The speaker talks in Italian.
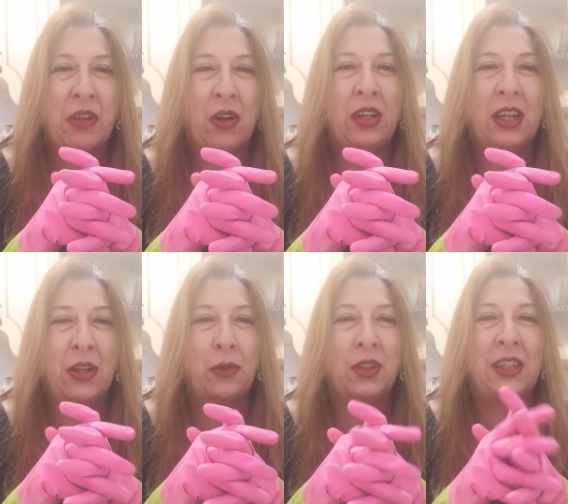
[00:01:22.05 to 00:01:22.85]
Veronica
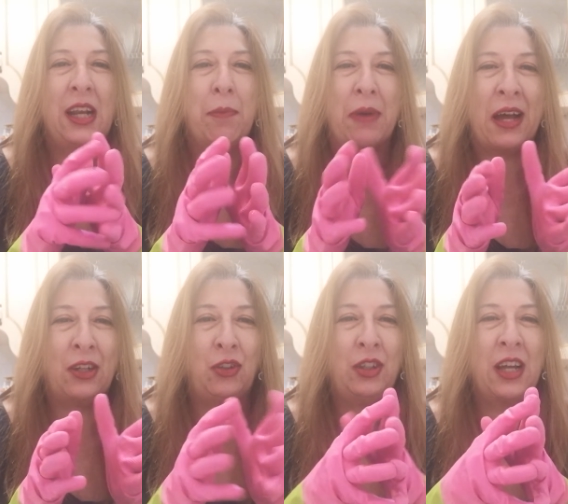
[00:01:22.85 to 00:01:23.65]
Rossi la
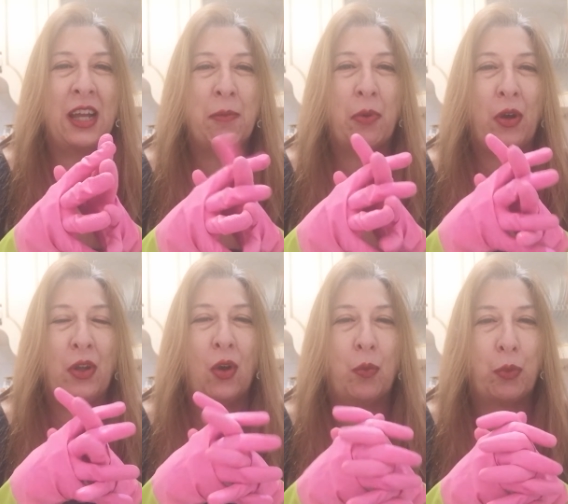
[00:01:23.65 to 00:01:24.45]
pagina e
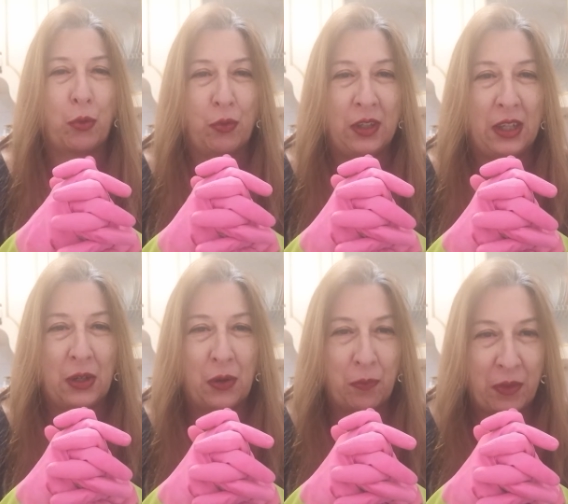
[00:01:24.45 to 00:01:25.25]
poi ho il
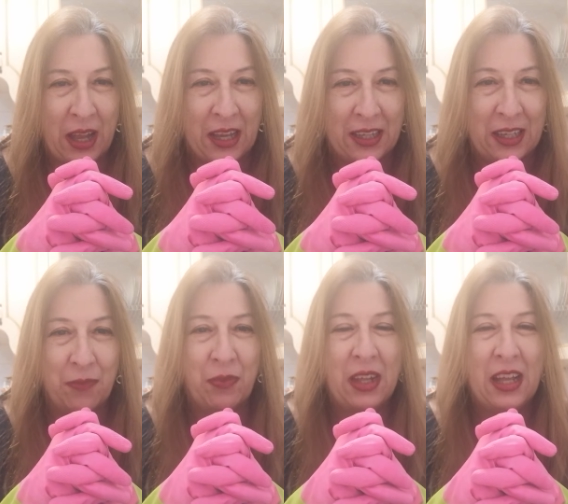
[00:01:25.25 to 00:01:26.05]
profilo
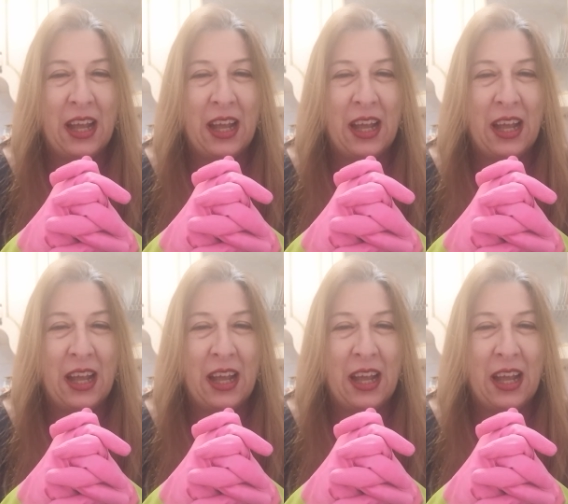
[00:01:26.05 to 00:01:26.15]
anche.